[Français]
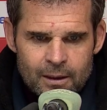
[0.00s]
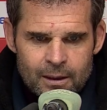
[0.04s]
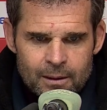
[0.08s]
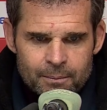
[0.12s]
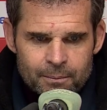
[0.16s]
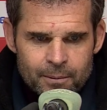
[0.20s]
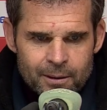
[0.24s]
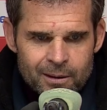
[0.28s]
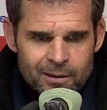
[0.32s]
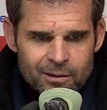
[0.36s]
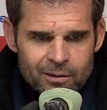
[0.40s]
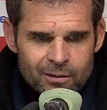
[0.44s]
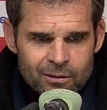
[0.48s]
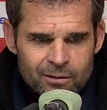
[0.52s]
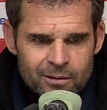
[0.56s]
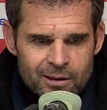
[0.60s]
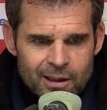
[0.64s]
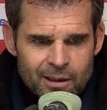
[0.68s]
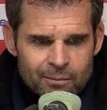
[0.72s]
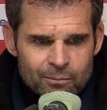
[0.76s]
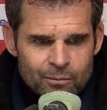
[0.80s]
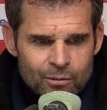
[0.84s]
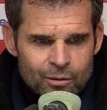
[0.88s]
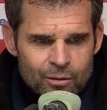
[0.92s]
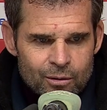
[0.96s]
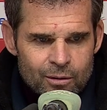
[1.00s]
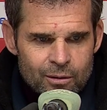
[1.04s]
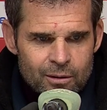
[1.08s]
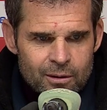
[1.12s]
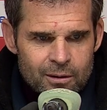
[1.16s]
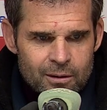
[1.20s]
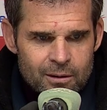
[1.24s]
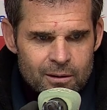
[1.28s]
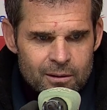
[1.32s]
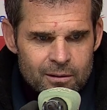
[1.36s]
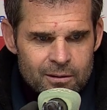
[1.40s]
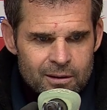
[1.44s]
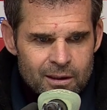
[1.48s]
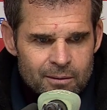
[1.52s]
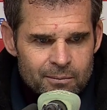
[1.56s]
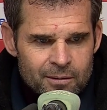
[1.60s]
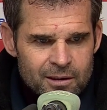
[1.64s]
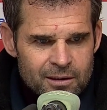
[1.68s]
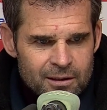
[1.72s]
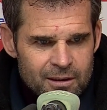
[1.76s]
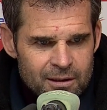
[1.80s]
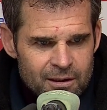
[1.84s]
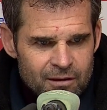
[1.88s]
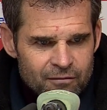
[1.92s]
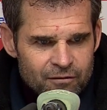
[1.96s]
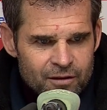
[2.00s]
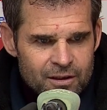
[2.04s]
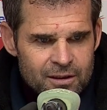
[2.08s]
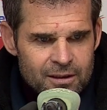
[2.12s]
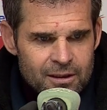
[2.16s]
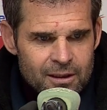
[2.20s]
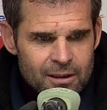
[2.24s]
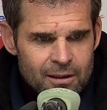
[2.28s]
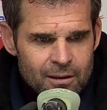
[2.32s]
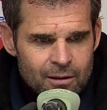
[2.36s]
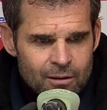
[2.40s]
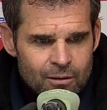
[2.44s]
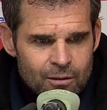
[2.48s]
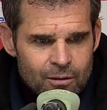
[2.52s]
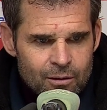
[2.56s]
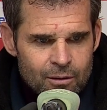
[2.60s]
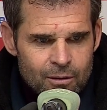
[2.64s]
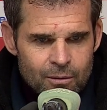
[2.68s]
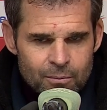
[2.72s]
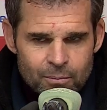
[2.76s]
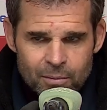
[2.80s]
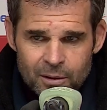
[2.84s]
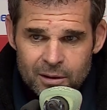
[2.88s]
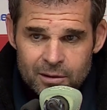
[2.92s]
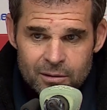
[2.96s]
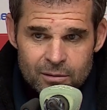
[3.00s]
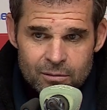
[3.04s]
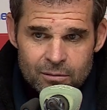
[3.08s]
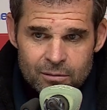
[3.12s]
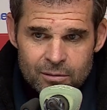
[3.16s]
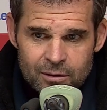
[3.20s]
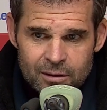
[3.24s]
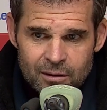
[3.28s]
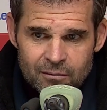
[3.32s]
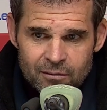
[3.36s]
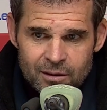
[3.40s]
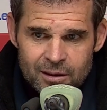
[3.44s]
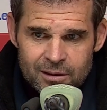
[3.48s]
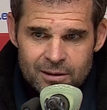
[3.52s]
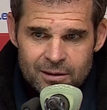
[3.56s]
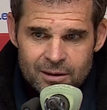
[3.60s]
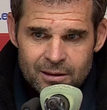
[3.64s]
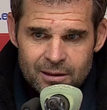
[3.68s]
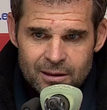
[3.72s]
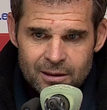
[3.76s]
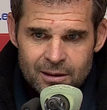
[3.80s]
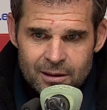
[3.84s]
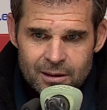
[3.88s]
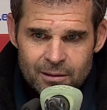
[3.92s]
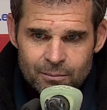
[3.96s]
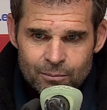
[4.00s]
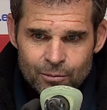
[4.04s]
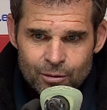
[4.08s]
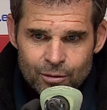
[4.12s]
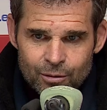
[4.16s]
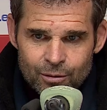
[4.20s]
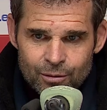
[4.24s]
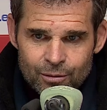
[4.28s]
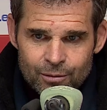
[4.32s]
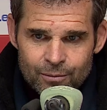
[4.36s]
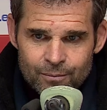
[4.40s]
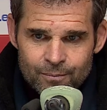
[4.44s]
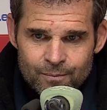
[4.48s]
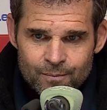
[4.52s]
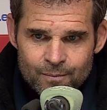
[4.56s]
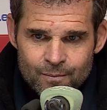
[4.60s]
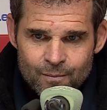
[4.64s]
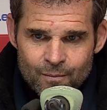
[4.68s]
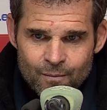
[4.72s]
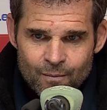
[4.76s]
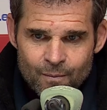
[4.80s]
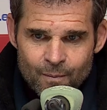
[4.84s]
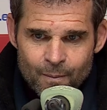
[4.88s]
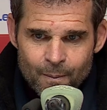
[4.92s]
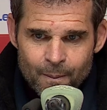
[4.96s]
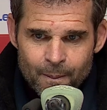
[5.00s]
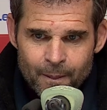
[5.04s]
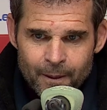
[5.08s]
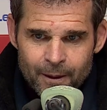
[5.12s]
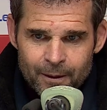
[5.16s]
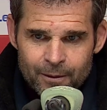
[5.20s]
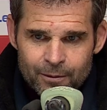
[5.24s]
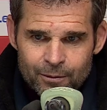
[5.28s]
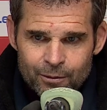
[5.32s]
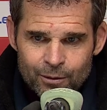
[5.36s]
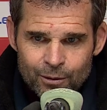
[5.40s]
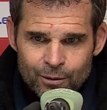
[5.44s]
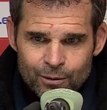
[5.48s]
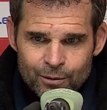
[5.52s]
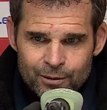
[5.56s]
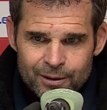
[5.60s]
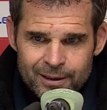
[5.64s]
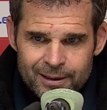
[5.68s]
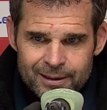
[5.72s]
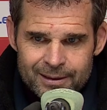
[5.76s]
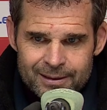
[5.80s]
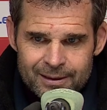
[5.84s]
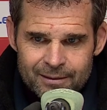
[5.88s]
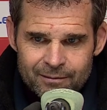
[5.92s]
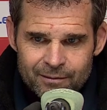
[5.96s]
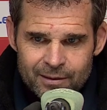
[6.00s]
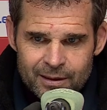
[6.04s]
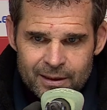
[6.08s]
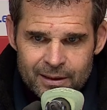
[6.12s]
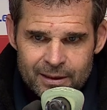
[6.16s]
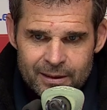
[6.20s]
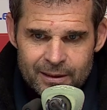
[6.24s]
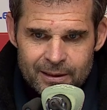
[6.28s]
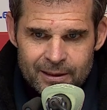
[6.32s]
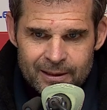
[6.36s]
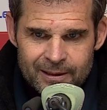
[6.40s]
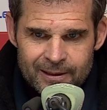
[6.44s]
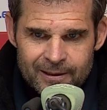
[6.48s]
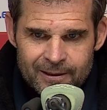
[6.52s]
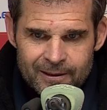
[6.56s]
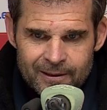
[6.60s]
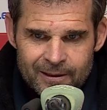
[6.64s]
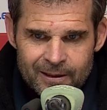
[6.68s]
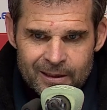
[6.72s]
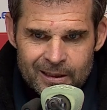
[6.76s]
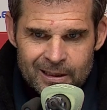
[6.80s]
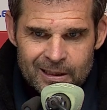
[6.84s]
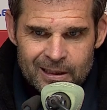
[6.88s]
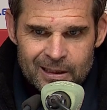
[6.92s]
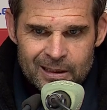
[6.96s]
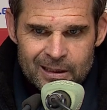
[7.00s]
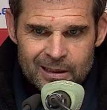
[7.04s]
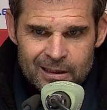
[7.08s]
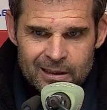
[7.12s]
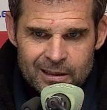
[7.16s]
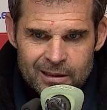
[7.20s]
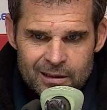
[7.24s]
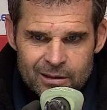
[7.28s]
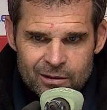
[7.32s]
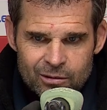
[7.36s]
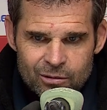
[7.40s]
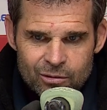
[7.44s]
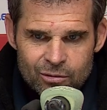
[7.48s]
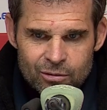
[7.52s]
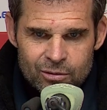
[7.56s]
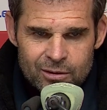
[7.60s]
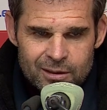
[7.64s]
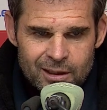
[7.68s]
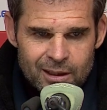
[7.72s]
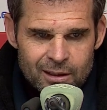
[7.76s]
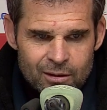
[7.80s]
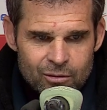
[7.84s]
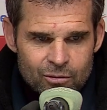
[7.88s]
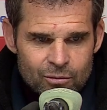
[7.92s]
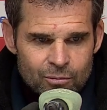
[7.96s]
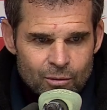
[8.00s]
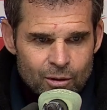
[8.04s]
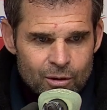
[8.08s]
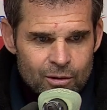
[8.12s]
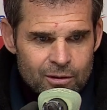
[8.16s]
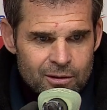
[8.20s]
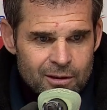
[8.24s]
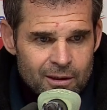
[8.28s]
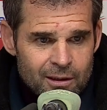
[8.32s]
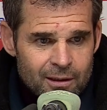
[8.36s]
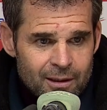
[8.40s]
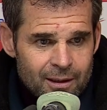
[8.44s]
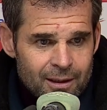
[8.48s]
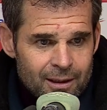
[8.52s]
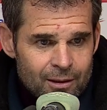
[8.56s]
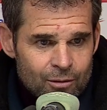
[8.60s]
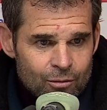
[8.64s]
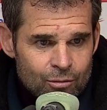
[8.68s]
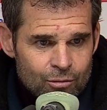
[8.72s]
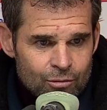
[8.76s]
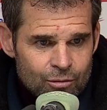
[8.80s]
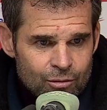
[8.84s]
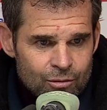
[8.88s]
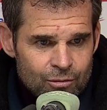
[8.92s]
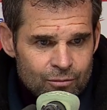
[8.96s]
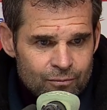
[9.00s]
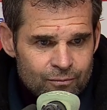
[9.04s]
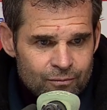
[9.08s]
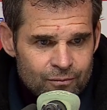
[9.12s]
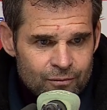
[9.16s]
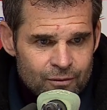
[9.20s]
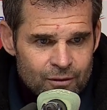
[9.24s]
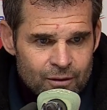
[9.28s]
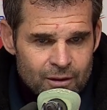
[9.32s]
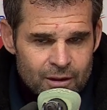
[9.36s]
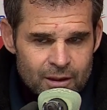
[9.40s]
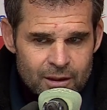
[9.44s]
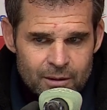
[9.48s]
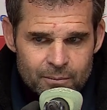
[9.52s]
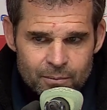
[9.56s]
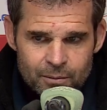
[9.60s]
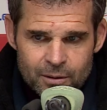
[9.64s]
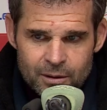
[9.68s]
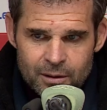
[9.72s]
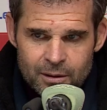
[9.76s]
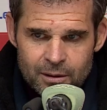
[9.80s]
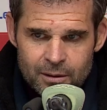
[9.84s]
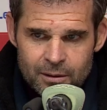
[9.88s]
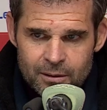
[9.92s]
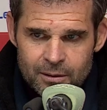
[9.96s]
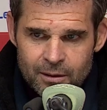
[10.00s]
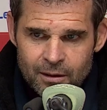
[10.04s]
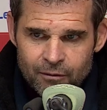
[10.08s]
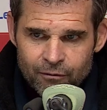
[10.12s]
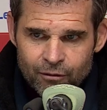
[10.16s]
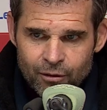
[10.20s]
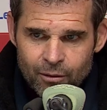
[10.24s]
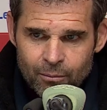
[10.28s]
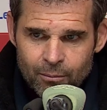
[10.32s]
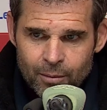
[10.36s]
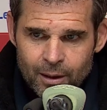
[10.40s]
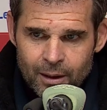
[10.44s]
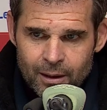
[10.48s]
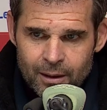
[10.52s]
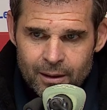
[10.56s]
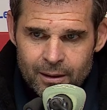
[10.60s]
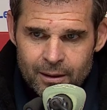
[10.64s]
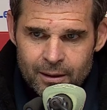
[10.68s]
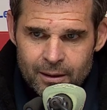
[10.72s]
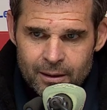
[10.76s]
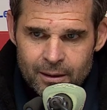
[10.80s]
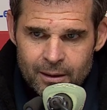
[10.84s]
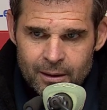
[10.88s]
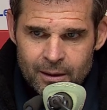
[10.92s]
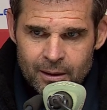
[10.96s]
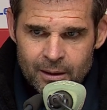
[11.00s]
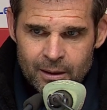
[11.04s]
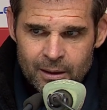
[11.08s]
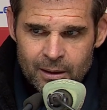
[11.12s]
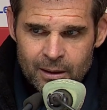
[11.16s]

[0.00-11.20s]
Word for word: après une entame, euh, assez difficile euh, parce qu'on savait que cette équipe de, Rodez avait deux arguments. C'était les contres, une équipe qui défend bas et